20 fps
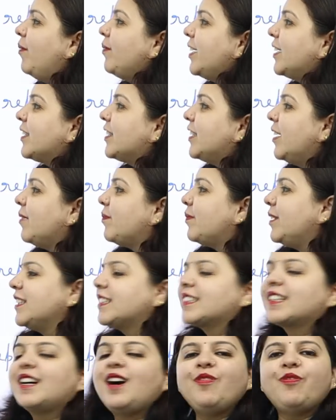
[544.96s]
हम करते हैं अपना
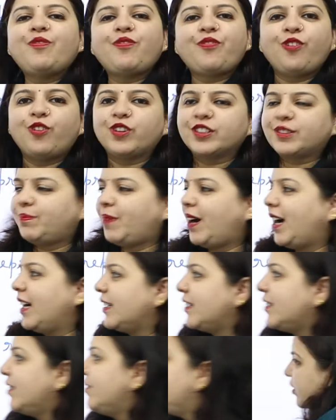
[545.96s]
इसका फोर्थ
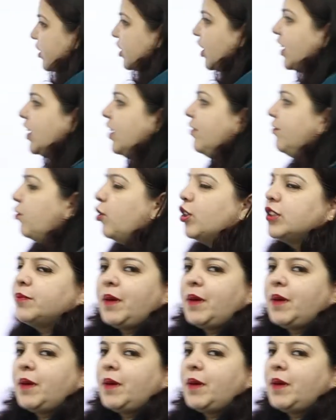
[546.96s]
पार्ट चलिए फोर्थ